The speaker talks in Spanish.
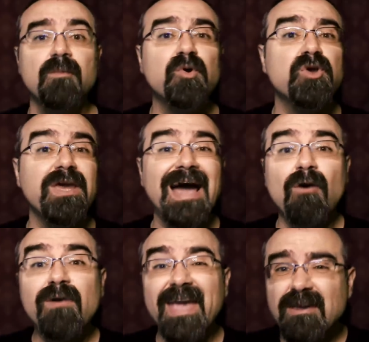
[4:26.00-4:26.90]
Porque
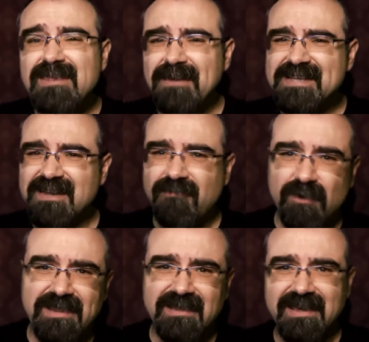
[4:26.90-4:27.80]
aunque hay diversas
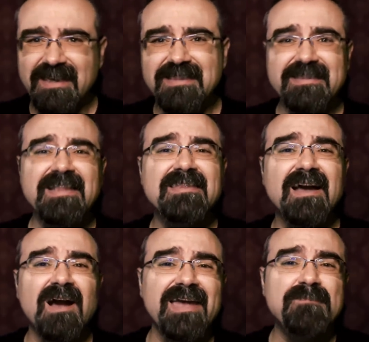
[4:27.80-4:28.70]
fuentes que
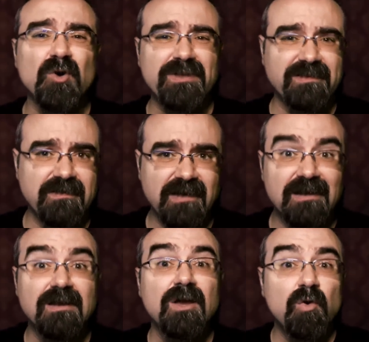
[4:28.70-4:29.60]
intentan hipotetizar
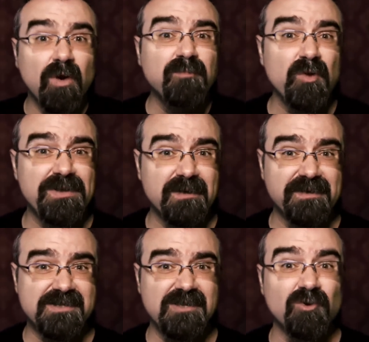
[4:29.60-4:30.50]
cuál podría haber
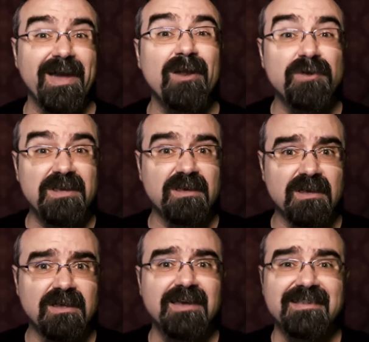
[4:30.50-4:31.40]
sido el
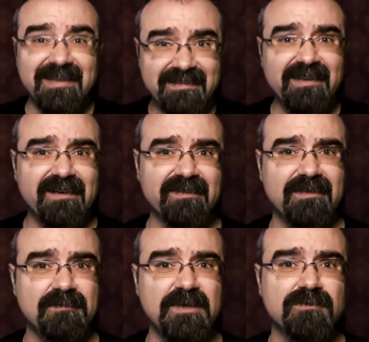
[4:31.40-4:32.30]
origen de este
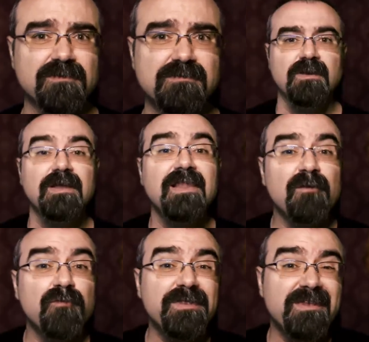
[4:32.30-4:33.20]
encarcelamiento, las
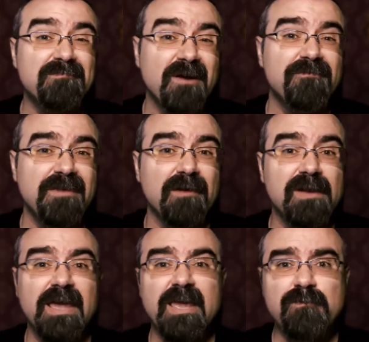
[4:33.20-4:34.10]
fuentes más
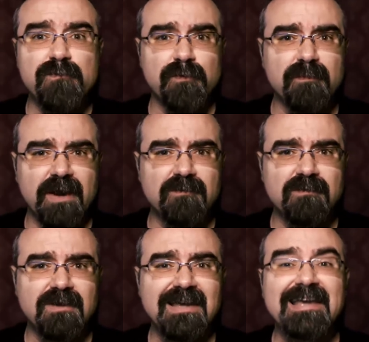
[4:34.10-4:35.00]
fiables informaron
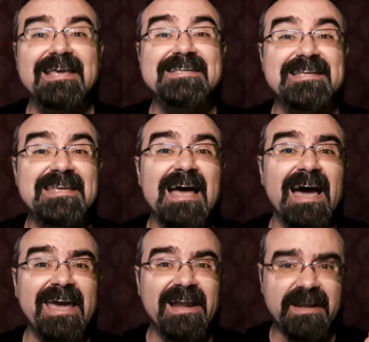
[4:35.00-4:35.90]
que sería
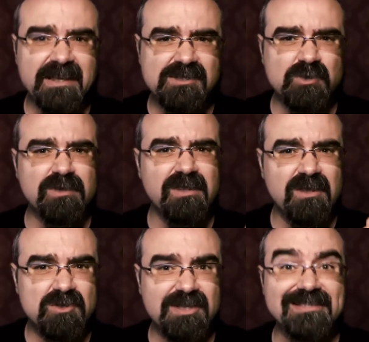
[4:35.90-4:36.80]
el resto de
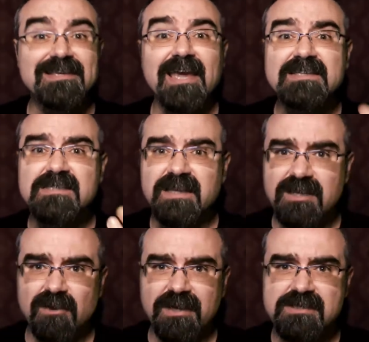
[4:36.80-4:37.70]
dioses
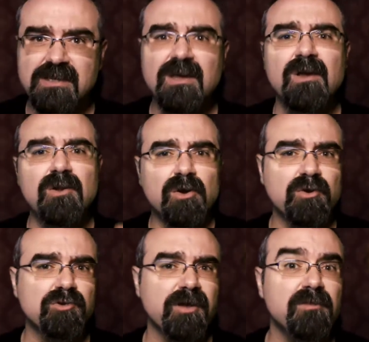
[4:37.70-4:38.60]
exteriores los que
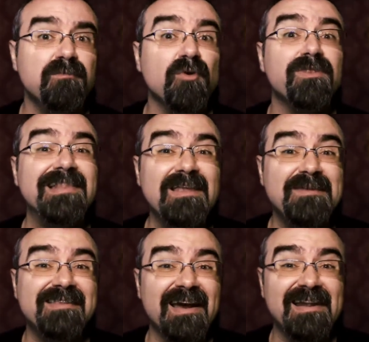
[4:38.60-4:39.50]
optaron por
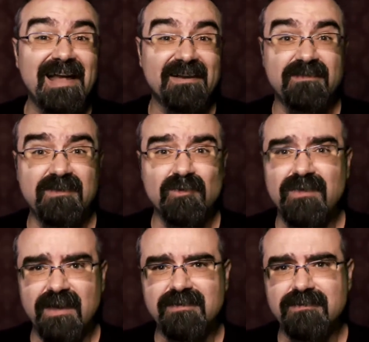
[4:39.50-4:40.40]
limitar la acción de
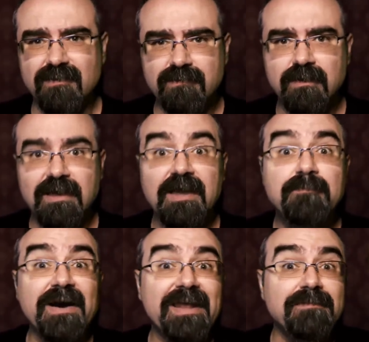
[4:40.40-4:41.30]
Azazoth
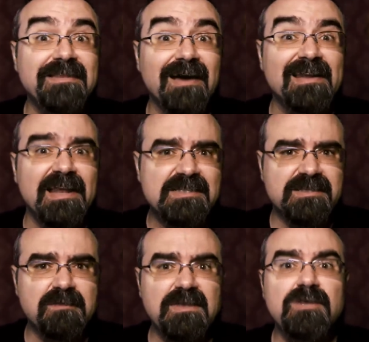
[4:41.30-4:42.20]
para evitar el
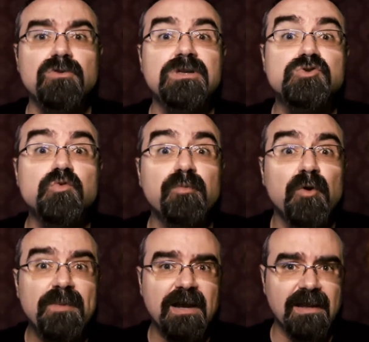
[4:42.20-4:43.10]
exterminio de su
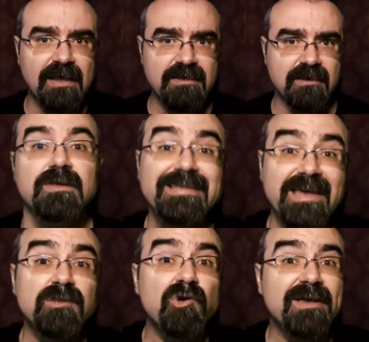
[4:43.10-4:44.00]
propia calaña. Y
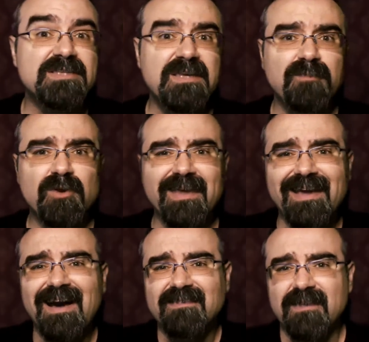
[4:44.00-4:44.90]
esto es así porque
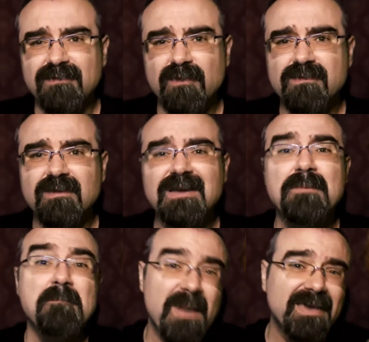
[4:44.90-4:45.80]
Azazoth
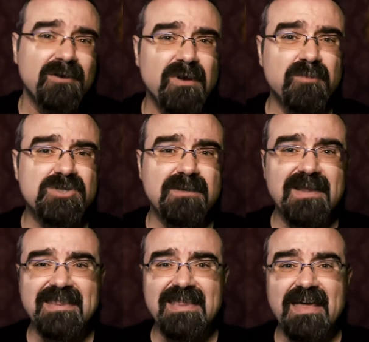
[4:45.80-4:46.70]
más que una posible
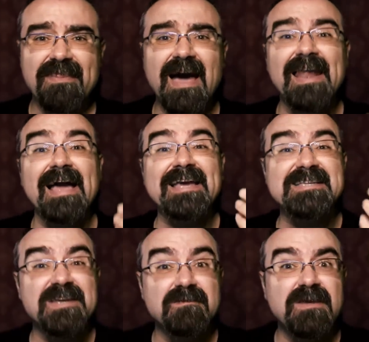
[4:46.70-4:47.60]
deidad a la que
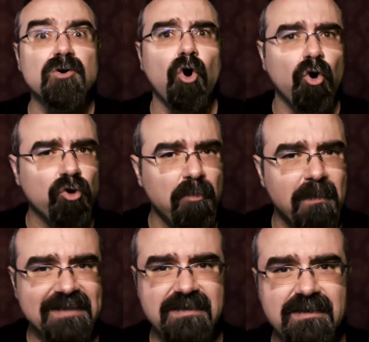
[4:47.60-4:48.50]
servir o
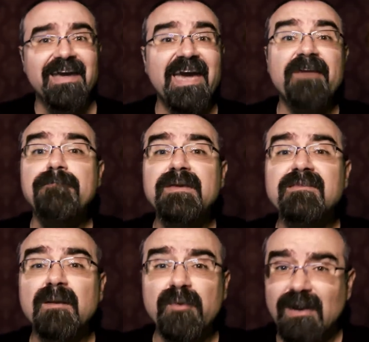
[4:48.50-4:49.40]
combatir, es
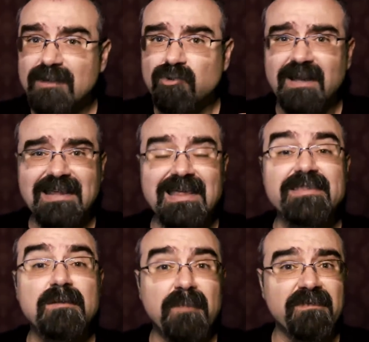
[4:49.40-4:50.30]
vista por la totalidad
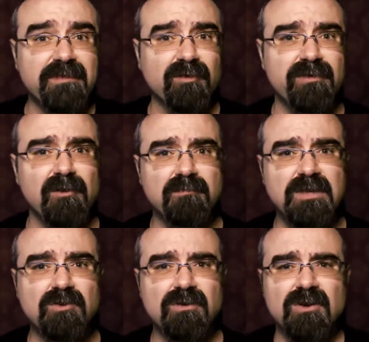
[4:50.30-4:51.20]
del panteón de los
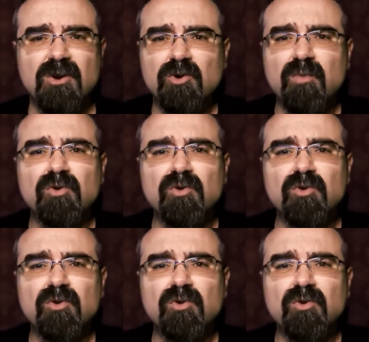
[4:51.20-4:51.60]
mitos como